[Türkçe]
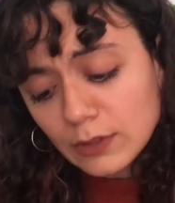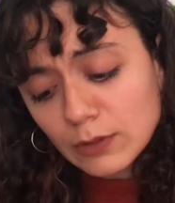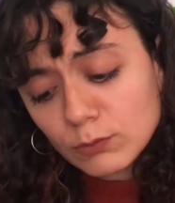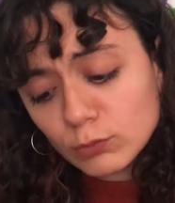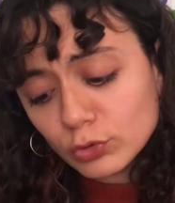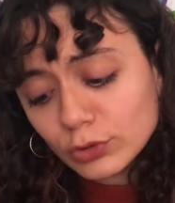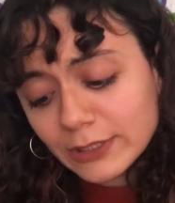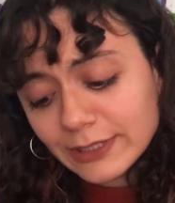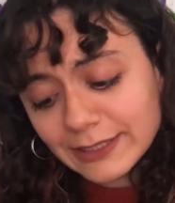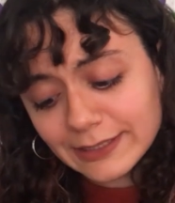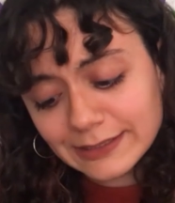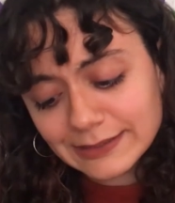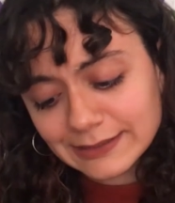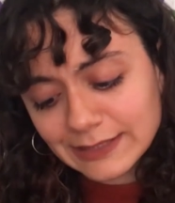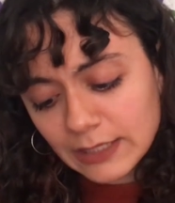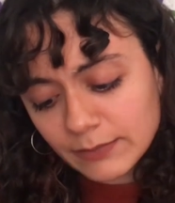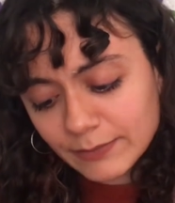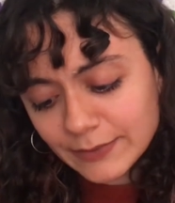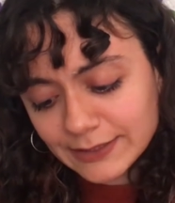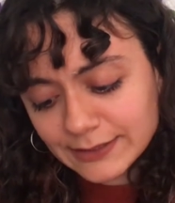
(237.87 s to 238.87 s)
Burada da
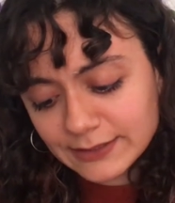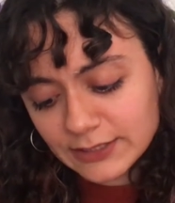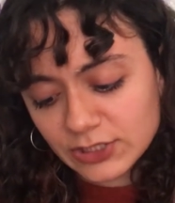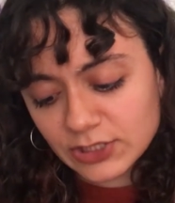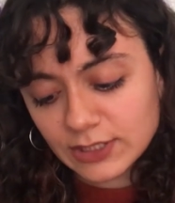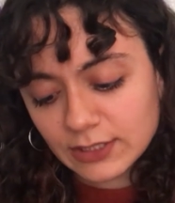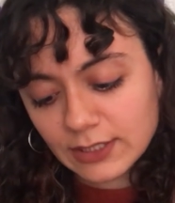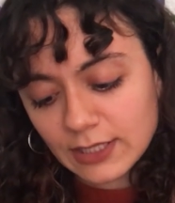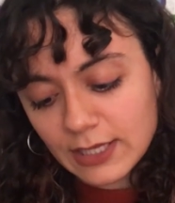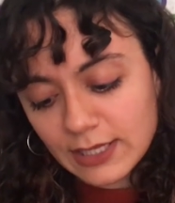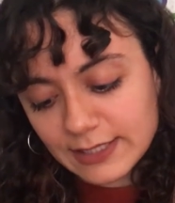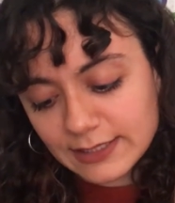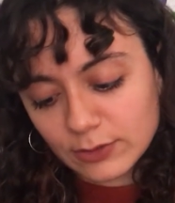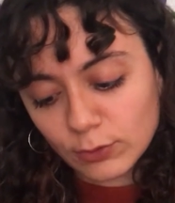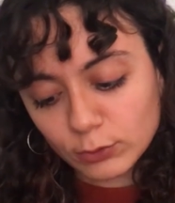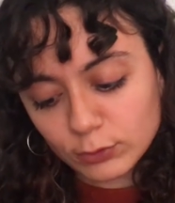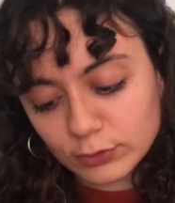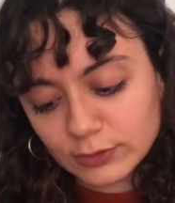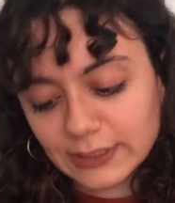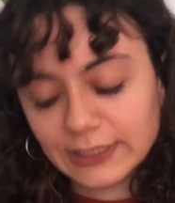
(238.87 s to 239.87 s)
hızlanmanız için işte
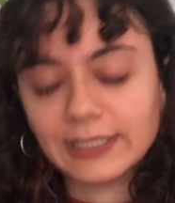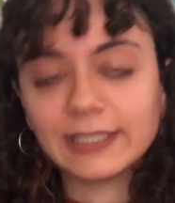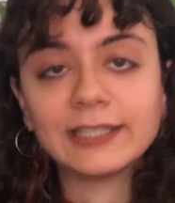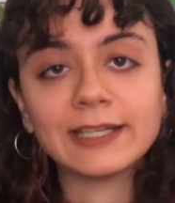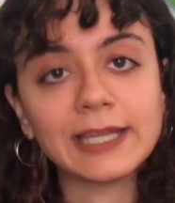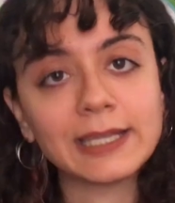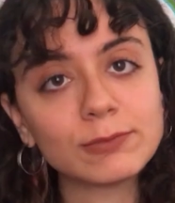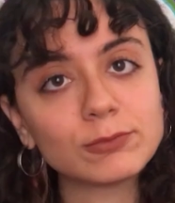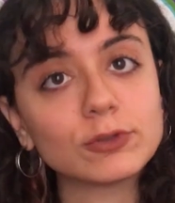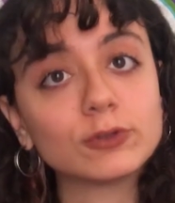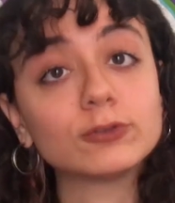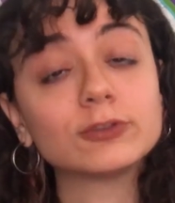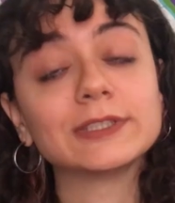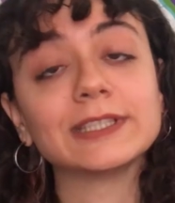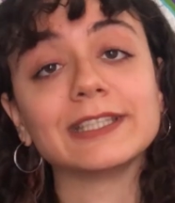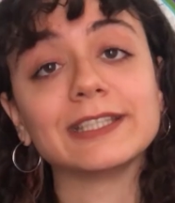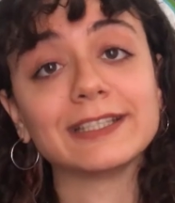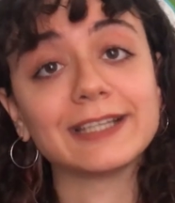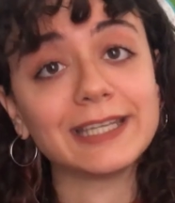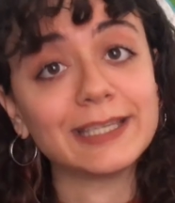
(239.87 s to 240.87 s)
30 dakika, 29
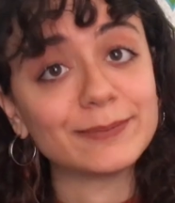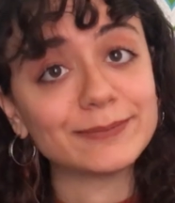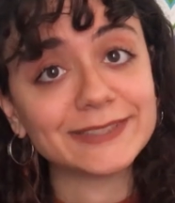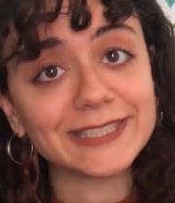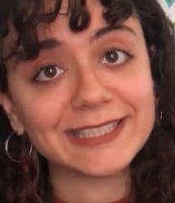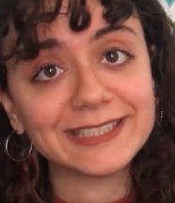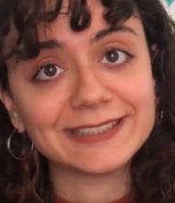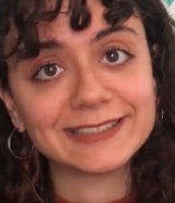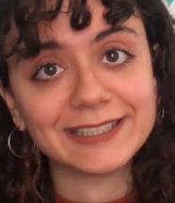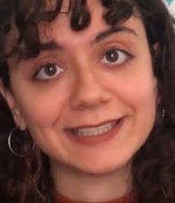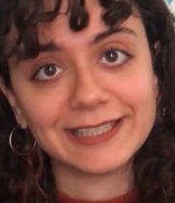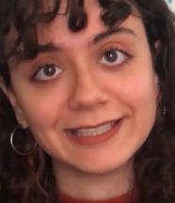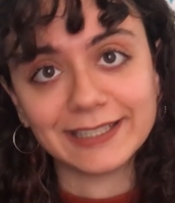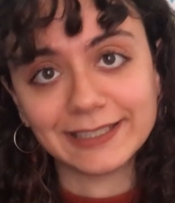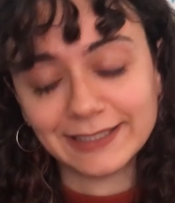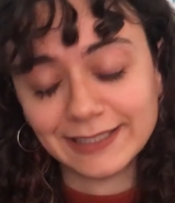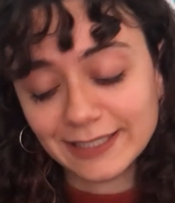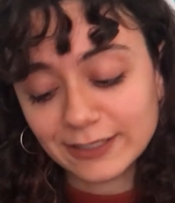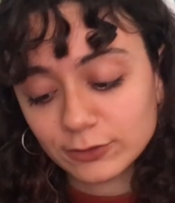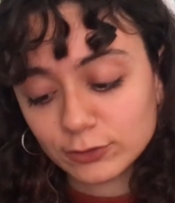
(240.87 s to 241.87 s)
dakika, 28 dakika diye